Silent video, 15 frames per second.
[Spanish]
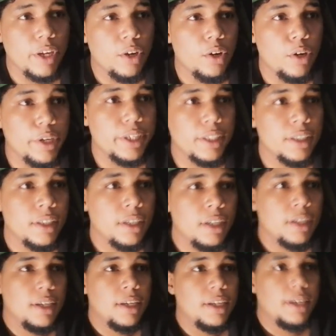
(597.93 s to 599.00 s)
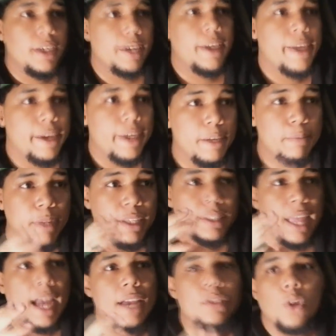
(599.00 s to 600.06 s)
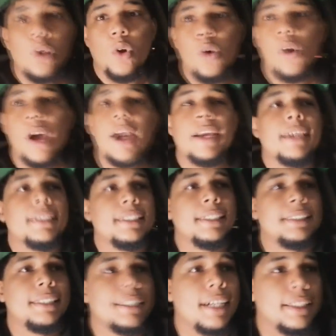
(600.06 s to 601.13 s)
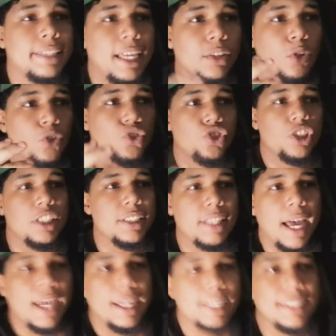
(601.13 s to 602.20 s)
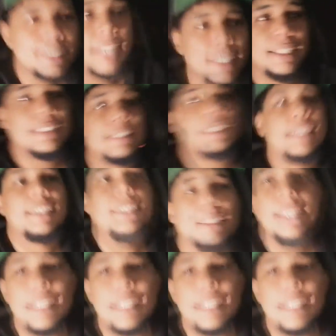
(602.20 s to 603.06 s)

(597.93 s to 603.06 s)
de hoy. Eh, invitándolo a que se sigan dando cita. Este es el